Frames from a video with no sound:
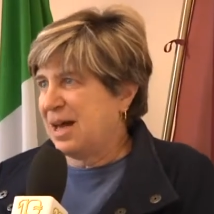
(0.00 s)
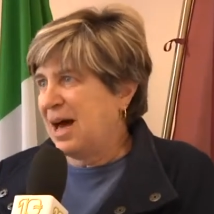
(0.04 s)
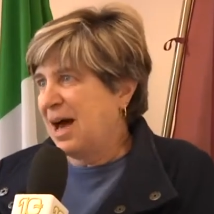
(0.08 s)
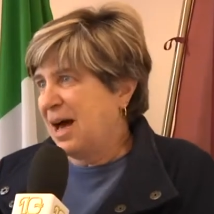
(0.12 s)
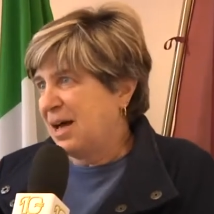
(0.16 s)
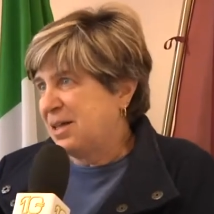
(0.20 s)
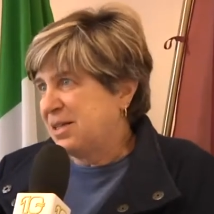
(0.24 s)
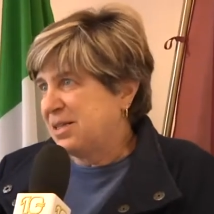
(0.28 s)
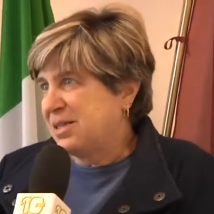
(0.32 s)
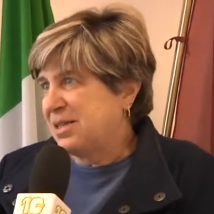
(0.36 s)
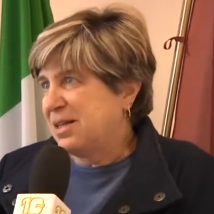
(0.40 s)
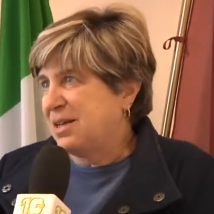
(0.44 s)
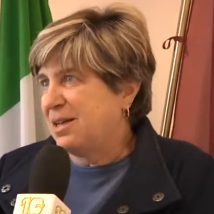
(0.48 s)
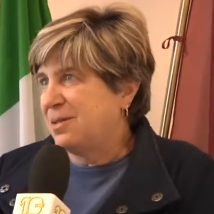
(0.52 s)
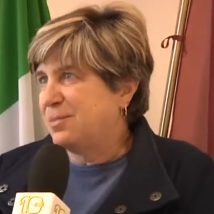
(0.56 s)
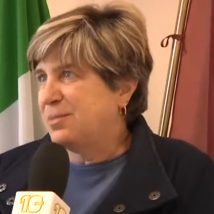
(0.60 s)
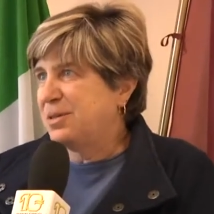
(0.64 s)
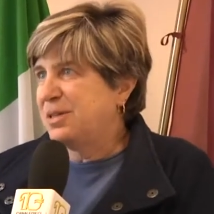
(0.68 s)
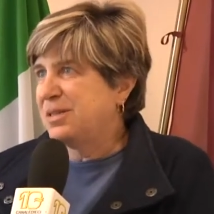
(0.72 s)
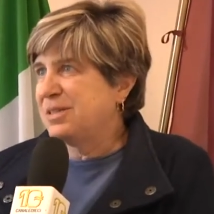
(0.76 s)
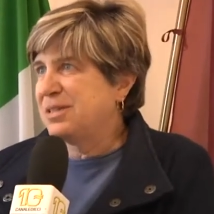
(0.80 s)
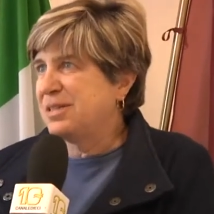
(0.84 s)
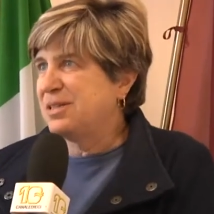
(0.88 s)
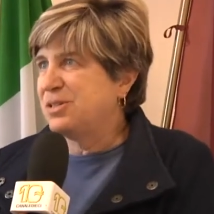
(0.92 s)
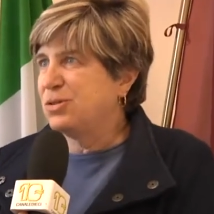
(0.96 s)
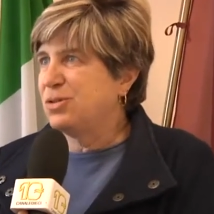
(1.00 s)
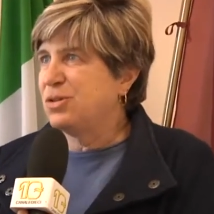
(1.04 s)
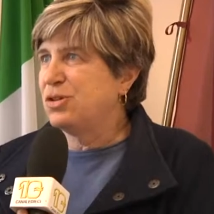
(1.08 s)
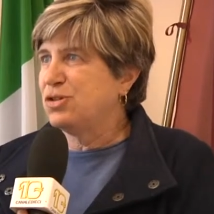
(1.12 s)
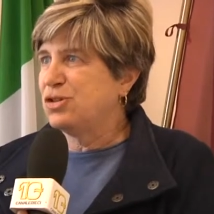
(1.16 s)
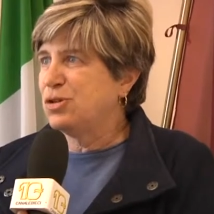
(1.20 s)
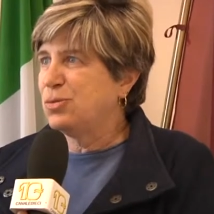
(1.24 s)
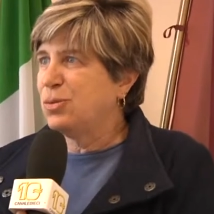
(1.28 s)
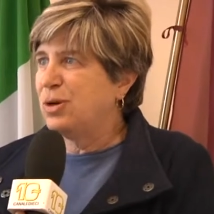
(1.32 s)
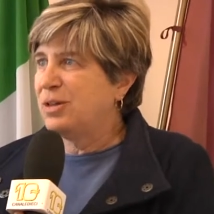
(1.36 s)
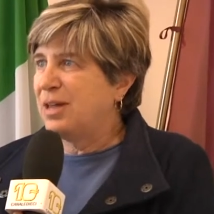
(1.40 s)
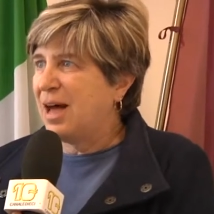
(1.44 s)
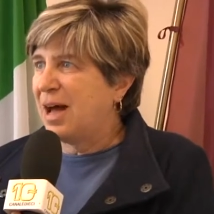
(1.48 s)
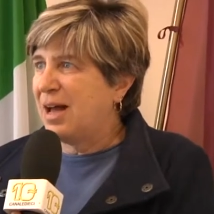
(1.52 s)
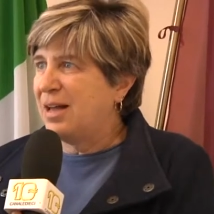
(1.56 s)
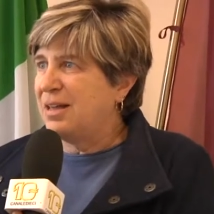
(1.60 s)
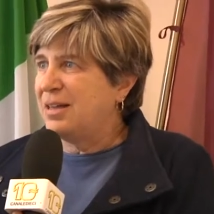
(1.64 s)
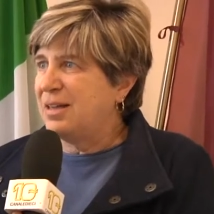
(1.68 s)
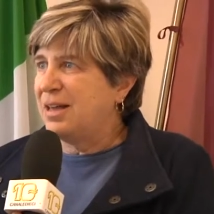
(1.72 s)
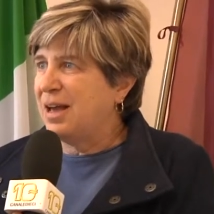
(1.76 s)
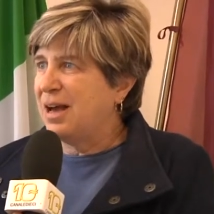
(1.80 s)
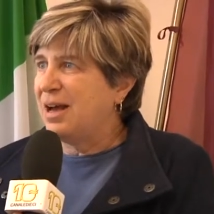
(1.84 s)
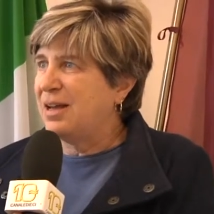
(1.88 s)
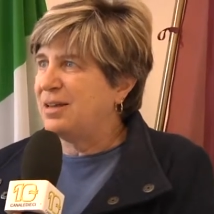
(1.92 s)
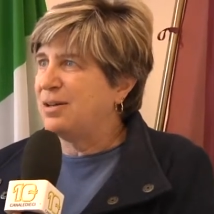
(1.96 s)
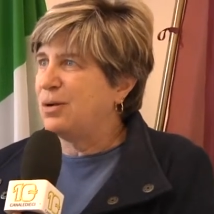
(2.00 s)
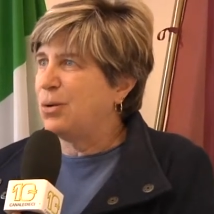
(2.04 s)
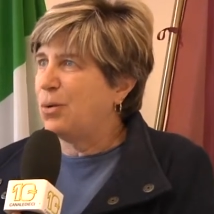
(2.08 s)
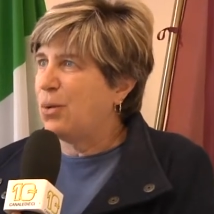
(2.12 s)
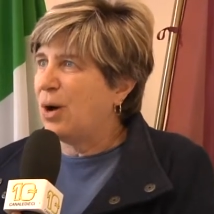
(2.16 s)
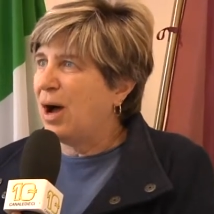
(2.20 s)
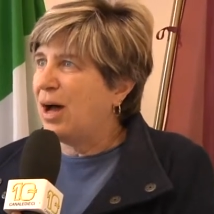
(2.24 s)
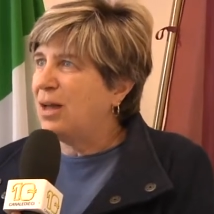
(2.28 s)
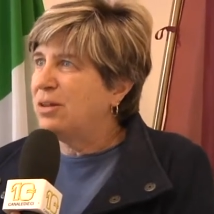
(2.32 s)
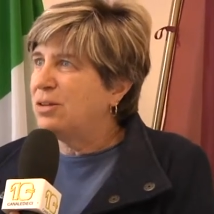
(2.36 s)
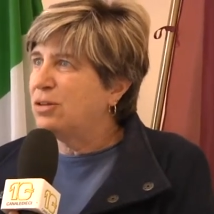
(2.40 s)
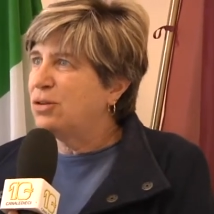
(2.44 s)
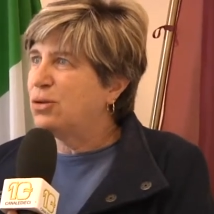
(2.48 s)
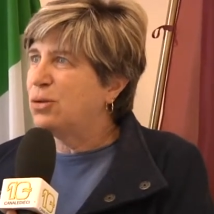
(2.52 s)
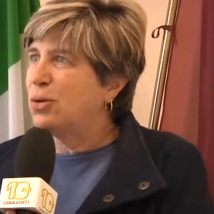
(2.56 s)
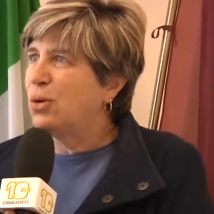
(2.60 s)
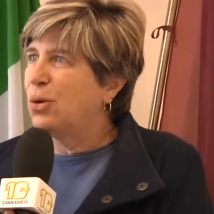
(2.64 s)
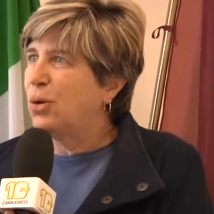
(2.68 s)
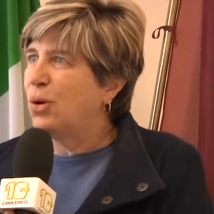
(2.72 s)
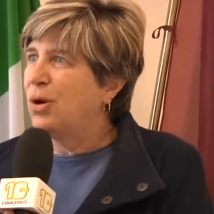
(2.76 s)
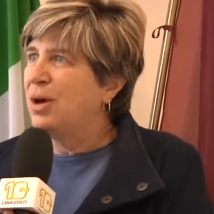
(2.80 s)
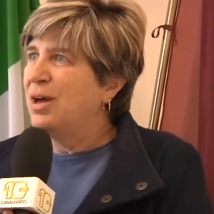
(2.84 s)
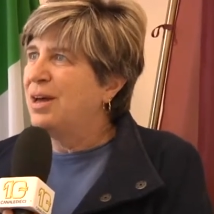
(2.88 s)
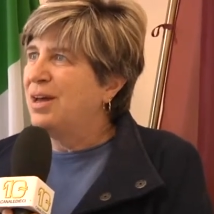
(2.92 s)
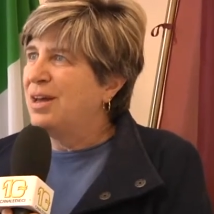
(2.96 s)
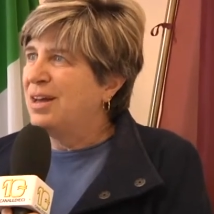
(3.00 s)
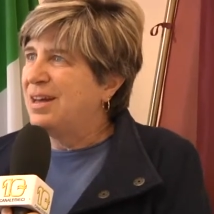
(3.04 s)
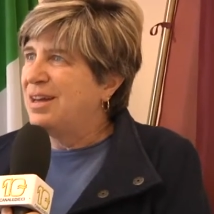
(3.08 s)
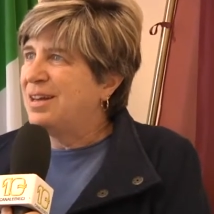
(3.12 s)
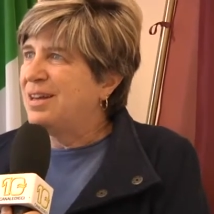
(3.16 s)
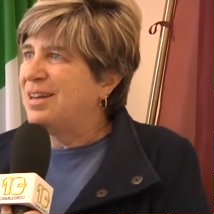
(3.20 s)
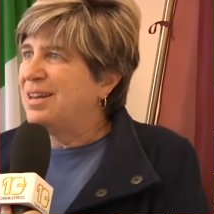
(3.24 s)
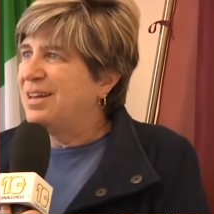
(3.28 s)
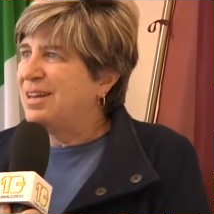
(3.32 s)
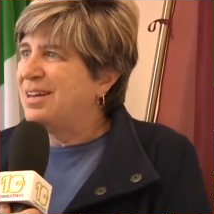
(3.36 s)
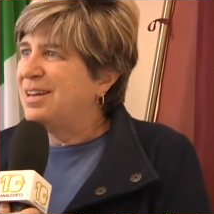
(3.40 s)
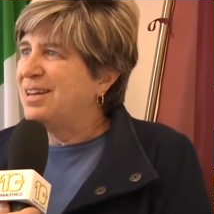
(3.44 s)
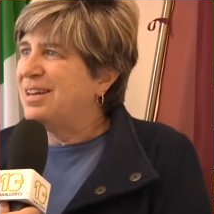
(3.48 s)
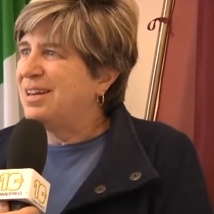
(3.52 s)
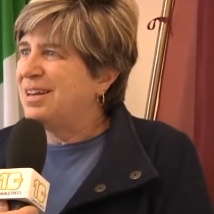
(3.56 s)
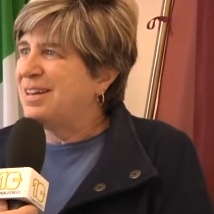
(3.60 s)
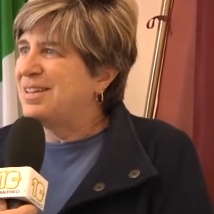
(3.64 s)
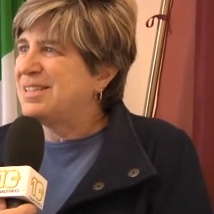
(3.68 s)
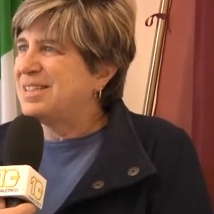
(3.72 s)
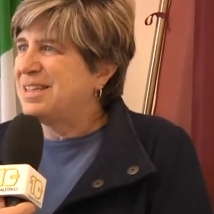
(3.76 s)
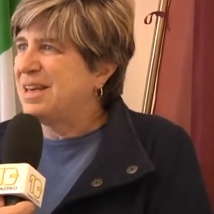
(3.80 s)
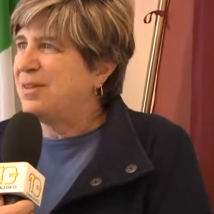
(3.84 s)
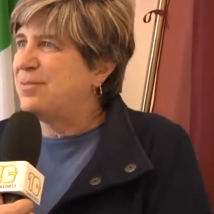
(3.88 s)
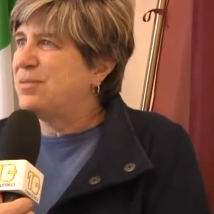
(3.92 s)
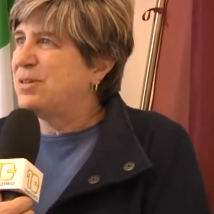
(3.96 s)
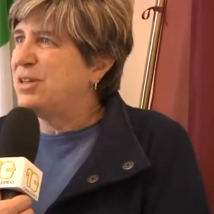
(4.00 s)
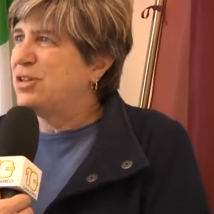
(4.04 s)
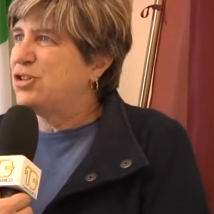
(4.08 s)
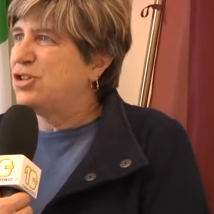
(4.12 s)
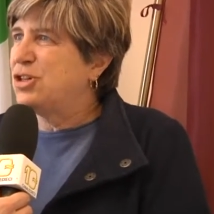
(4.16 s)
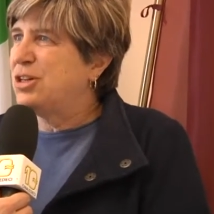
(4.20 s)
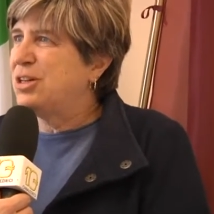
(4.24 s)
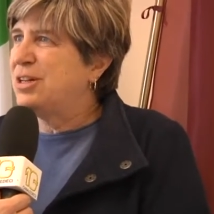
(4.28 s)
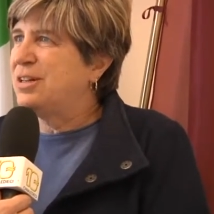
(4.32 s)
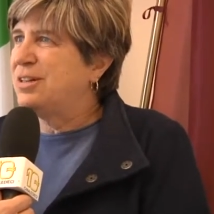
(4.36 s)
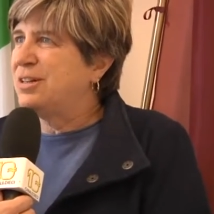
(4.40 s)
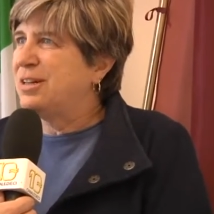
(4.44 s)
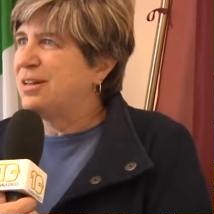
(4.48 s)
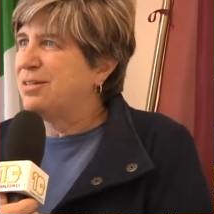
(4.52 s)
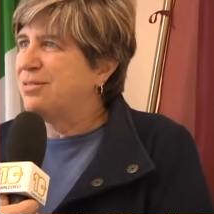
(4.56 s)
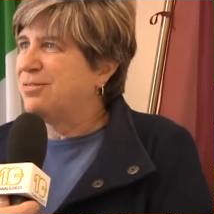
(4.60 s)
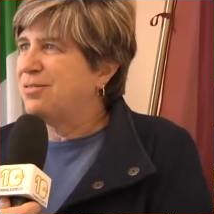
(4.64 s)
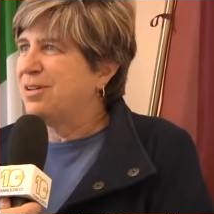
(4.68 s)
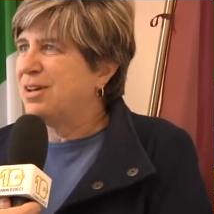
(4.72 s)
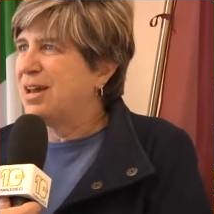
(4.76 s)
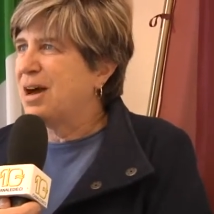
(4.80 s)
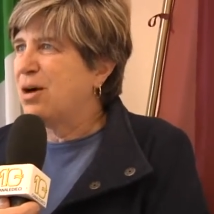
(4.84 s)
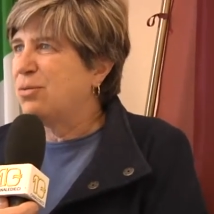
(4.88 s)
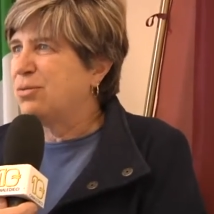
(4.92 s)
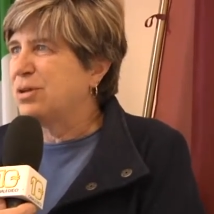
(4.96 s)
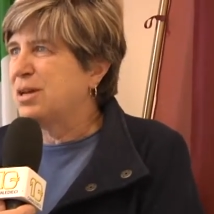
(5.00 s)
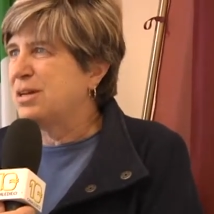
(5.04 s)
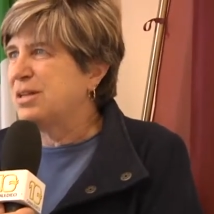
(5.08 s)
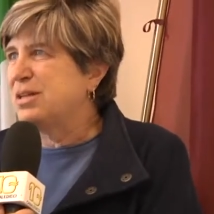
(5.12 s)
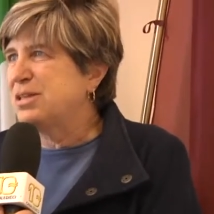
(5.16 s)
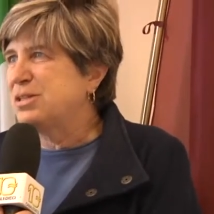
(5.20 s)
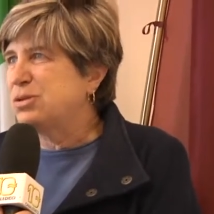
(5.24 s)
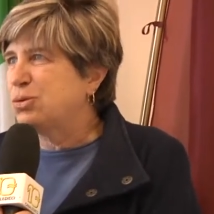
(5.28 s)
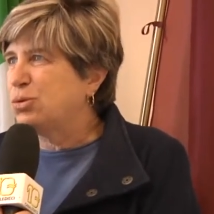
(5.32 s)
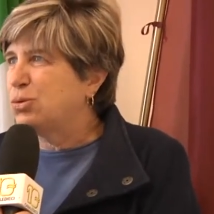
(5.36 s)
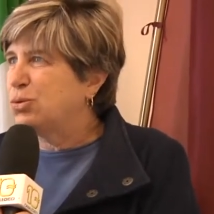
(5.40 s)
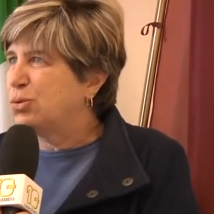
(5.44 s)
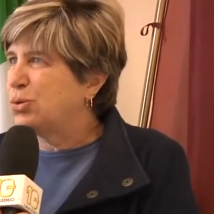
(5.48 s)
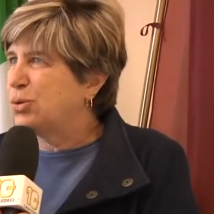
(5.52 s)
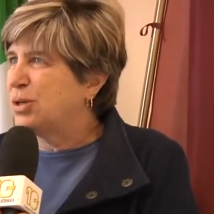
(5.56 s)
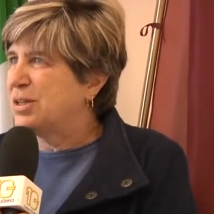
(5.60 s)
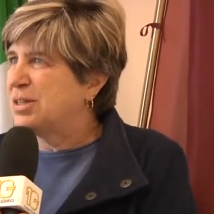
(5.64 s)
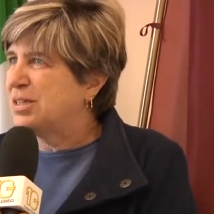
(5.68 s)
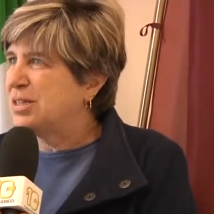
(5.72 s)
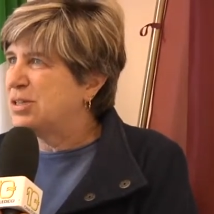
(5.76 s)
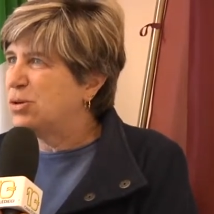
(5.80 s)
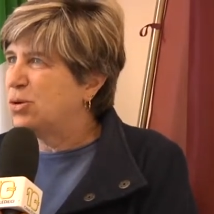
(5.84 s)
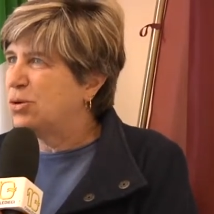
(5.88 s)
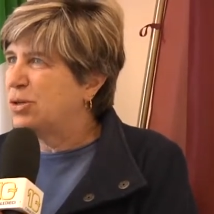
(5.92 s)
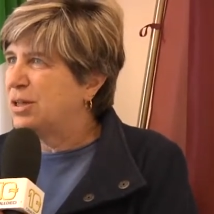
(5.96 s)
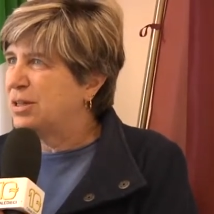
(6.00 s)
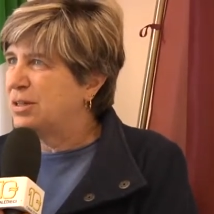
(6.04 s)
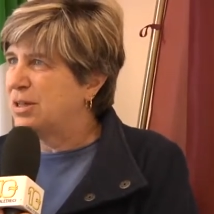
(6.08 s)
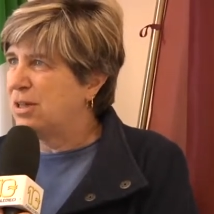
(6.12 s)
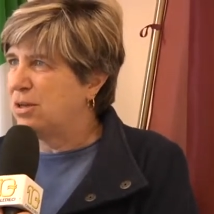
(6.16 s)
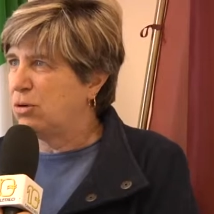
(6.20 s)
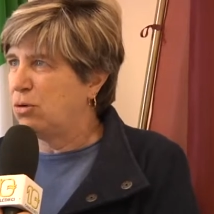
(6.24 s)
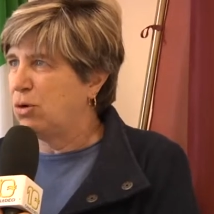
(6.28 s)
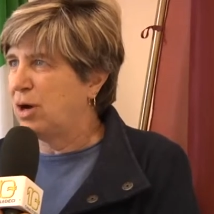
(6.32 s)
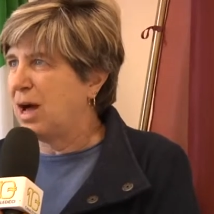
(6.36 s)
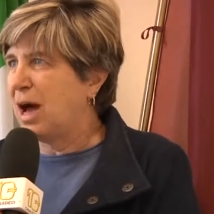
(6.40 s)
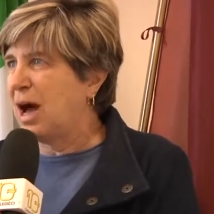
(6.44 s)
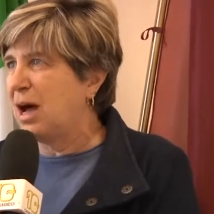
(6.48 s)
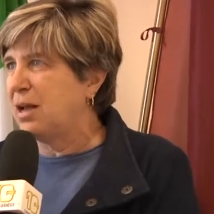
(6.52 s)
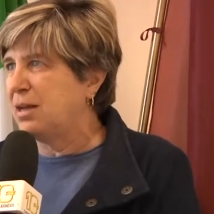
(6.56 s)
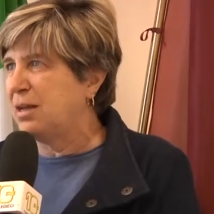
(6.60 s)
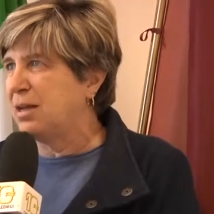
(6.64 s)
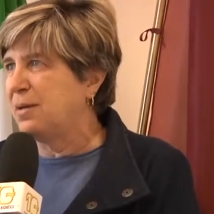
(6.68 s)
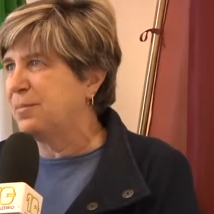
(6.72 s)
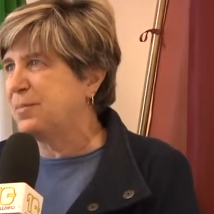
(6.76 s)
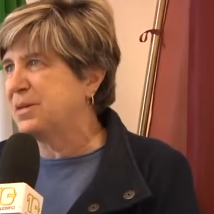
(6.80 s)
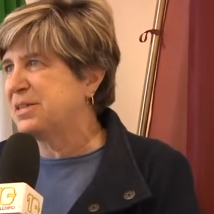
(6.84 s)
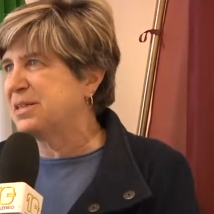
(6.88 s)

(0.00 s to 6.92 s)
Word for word: anzi l'amministrazione ci guadagna in quanto eh, Save the Children farà una ristrutturazione dei locali.